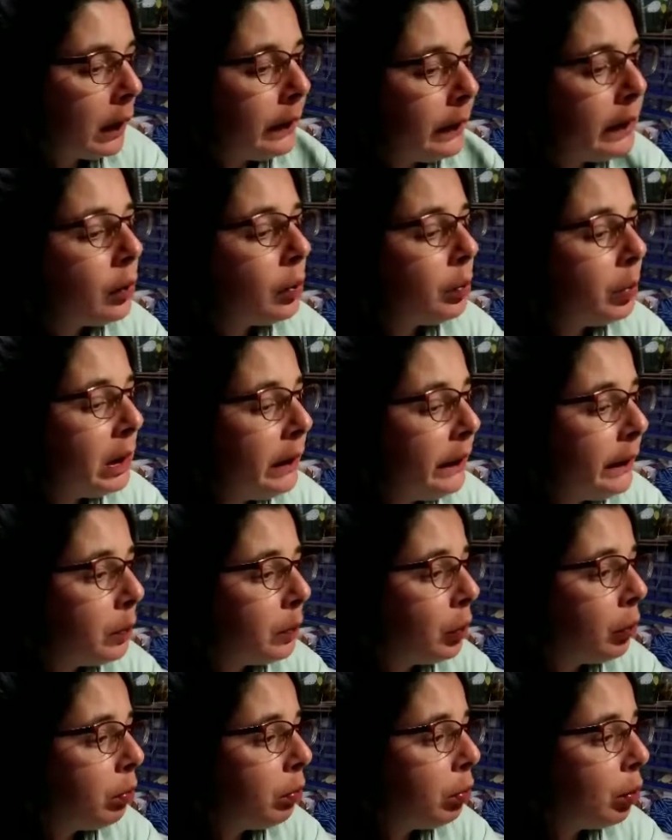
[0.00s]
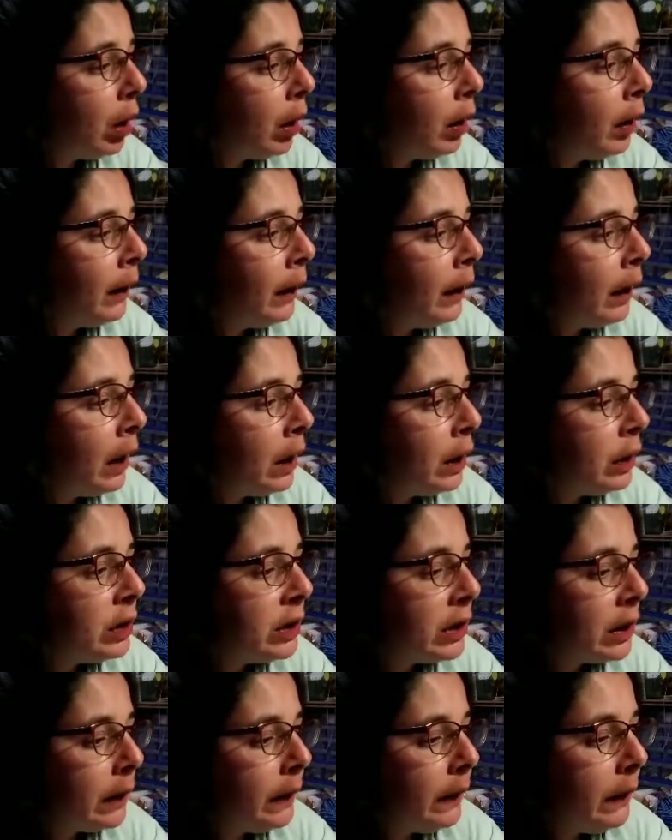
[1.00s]
des embellissements bois.
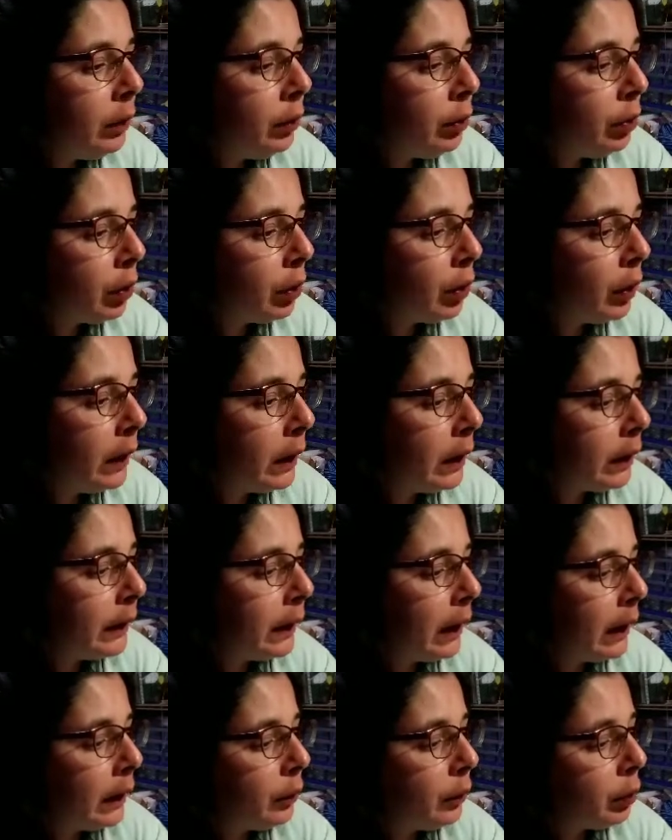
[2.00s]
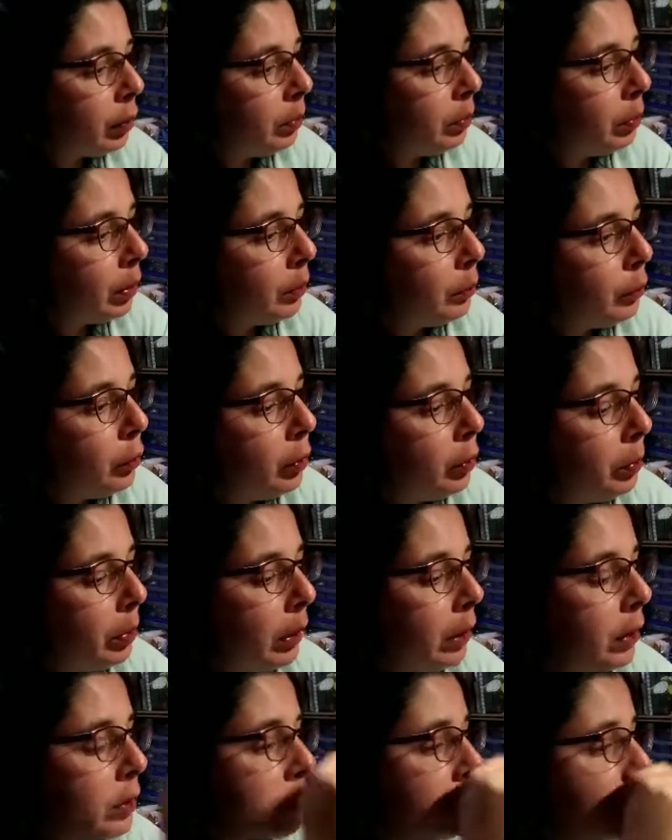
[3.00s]
J'ai un écureuil, un cadre, une pomme de
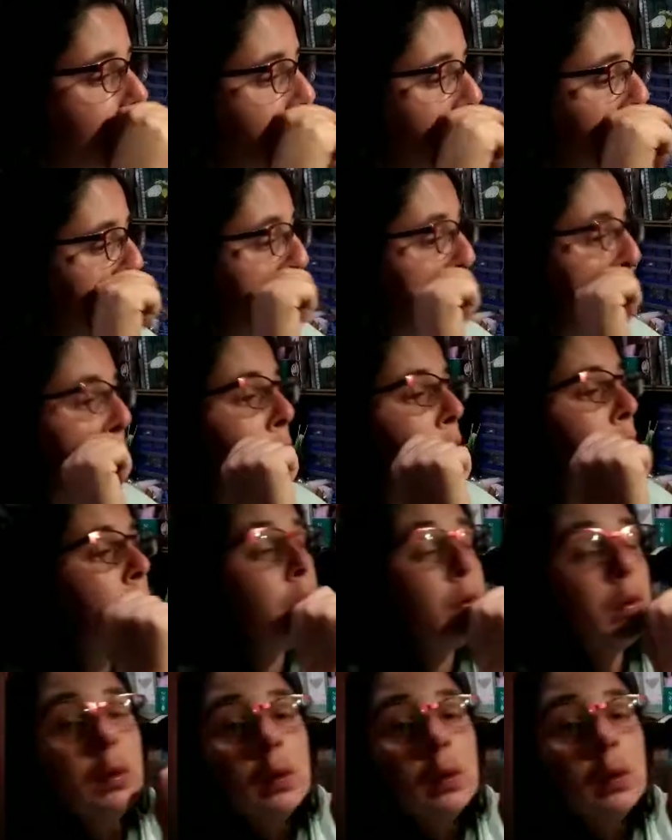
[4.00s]
pin, un champignon.